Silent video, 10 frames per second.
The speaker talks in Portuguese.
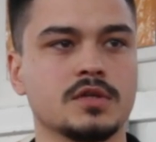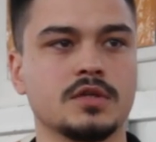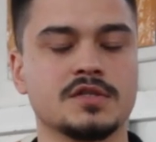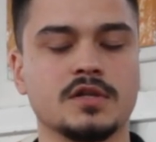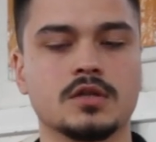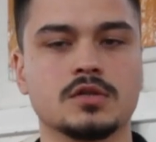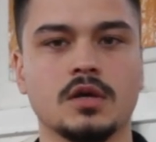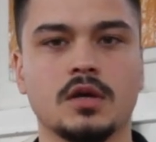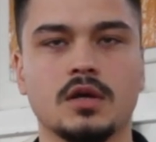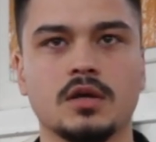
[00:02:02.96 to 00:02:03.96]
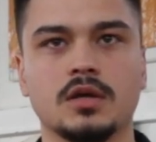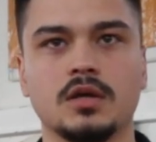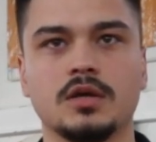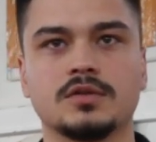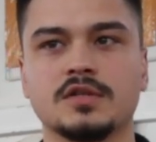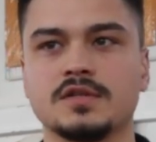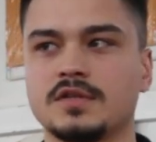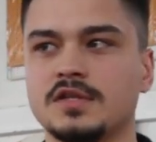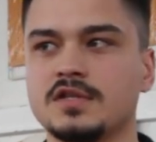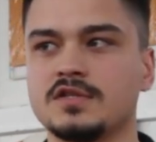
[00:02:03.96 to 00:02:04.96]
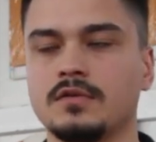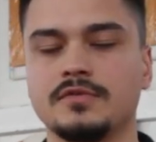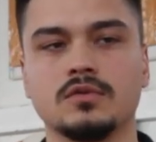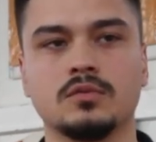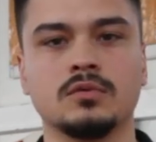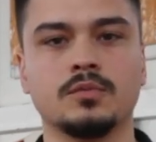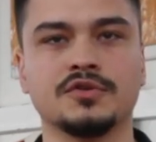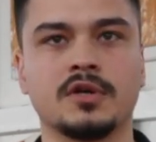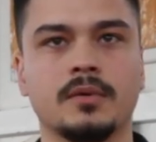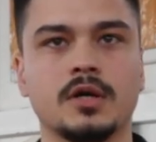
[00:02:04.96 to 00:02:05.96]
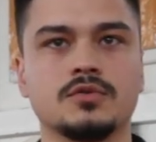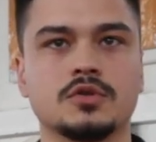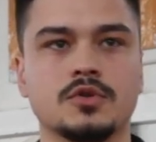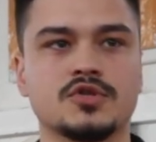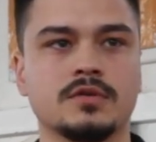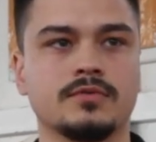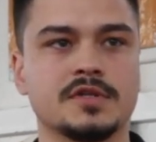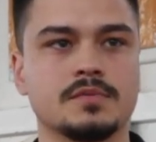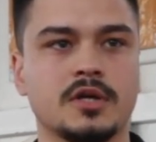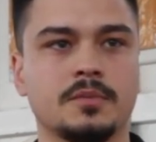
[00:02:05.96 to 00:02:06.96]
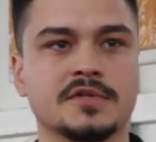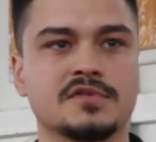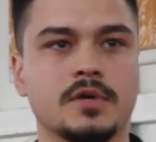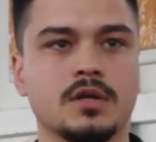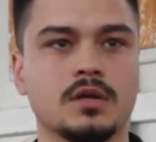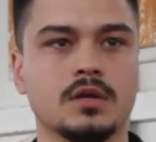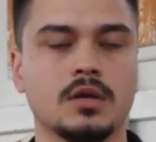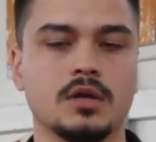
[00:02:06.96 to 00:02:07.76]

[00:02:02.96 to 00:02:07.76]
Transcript: os iniciados, e tem, tem sido desenvolvido um, um, bom trabalho. Os miúdos têm evoluído semana para semana.